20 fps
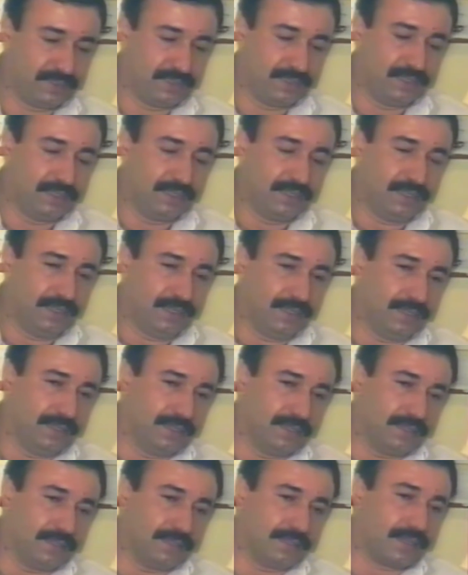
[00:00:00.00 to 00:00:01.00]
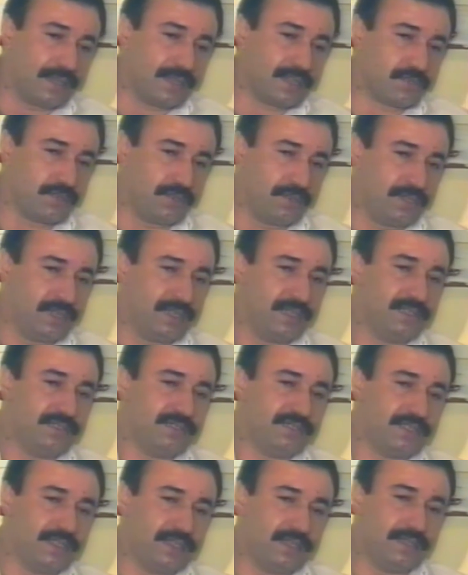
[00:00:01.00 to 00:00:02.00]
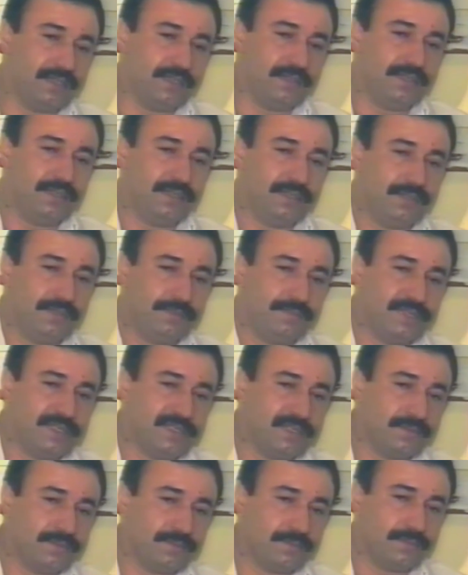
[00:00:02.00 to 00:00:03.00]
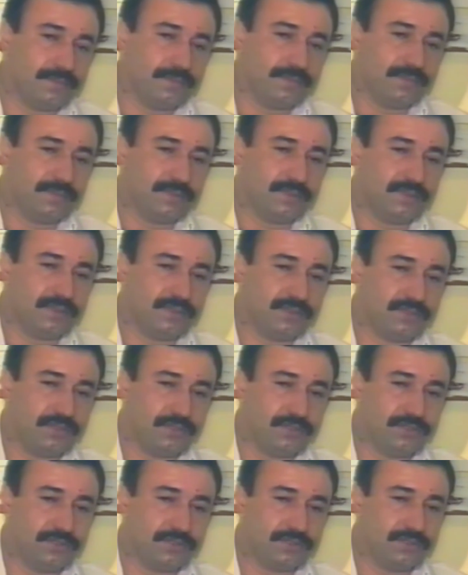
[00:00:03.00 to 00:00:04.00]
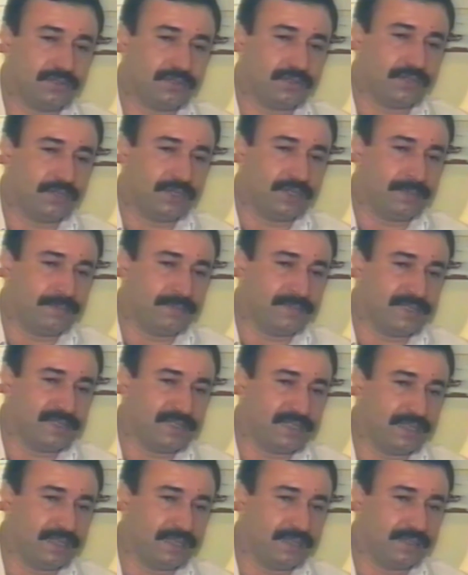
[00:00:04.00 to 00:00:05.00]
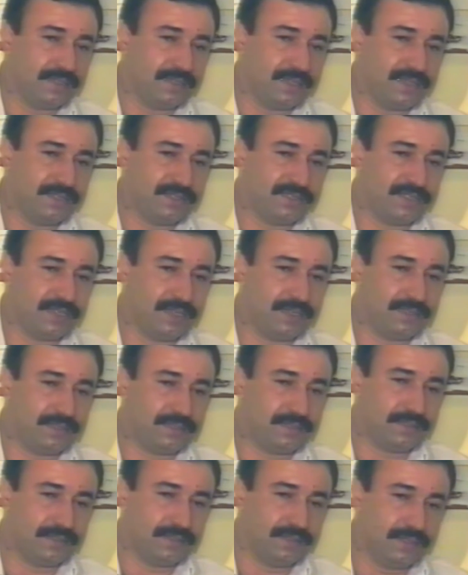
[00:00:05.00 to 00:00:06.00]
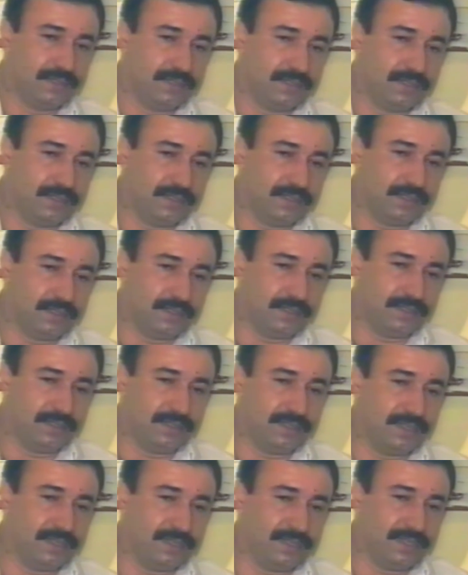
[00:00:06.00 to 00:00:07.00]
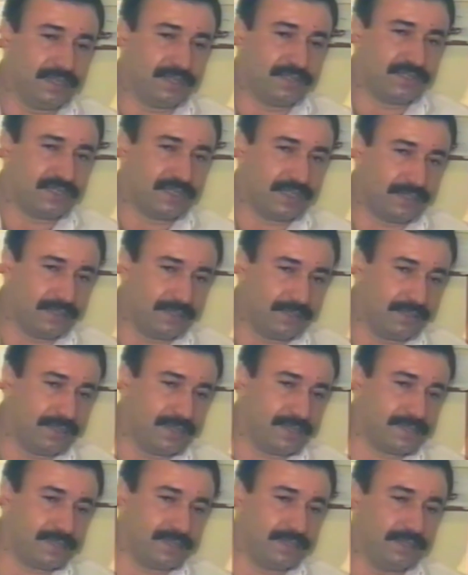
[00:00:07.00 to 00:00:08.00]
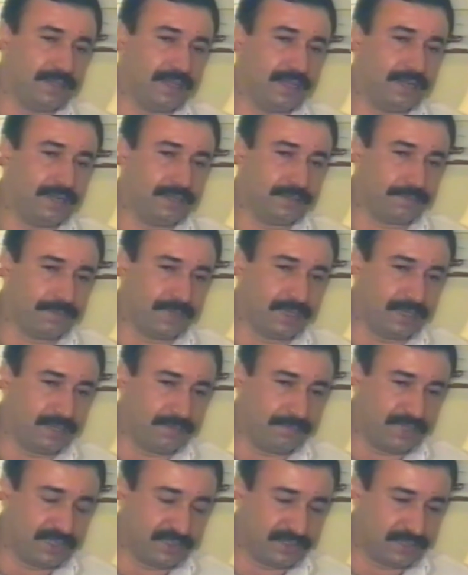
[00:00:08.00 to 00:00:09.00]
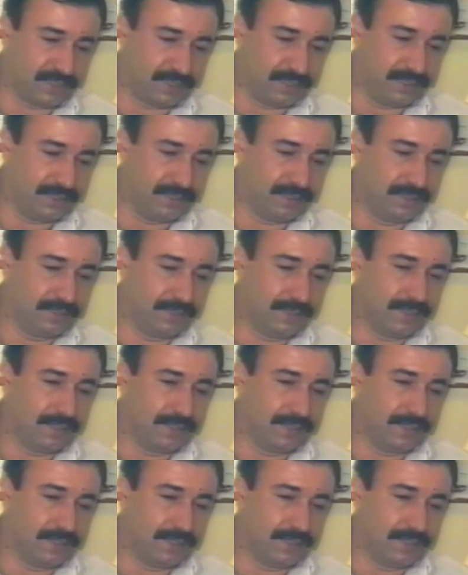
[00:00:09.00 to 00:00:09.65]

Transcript: Evet. Ee, daha sonra işte e, bizim çocukluk dönemimizde gençler e, yeni yetişen nesil el atmaya başladı.